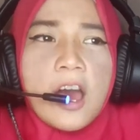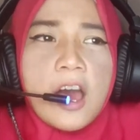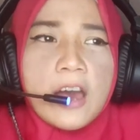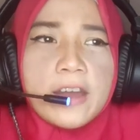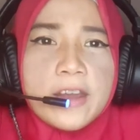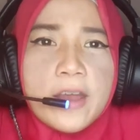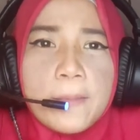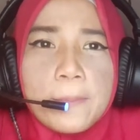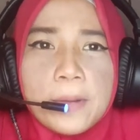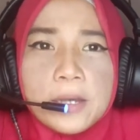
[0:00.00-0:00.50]

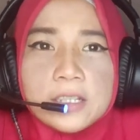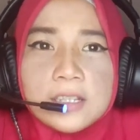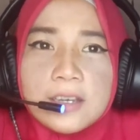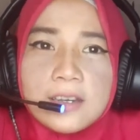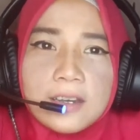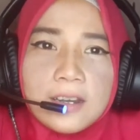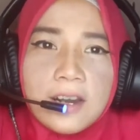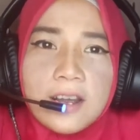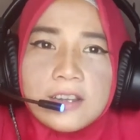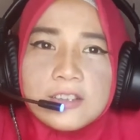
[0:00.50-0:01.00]
Ada yang pakai
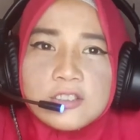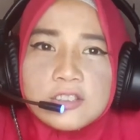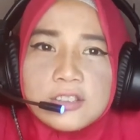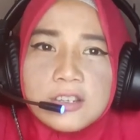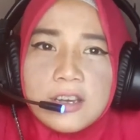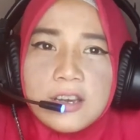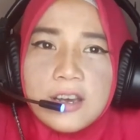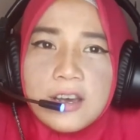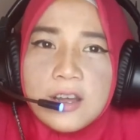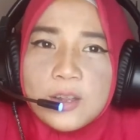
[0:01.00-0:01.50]

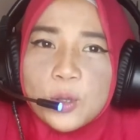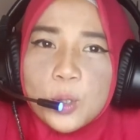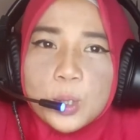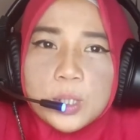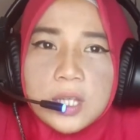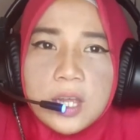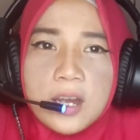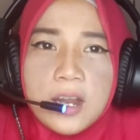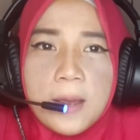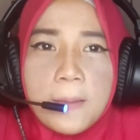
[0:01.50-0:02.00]
keranjang,
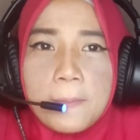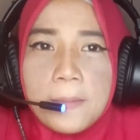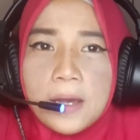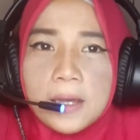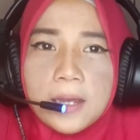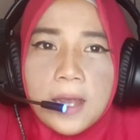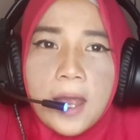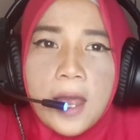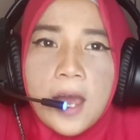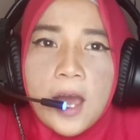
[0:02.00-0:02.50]
terus ada yang
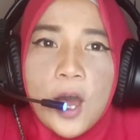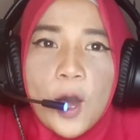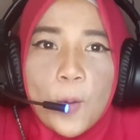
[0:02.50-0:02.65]
pakai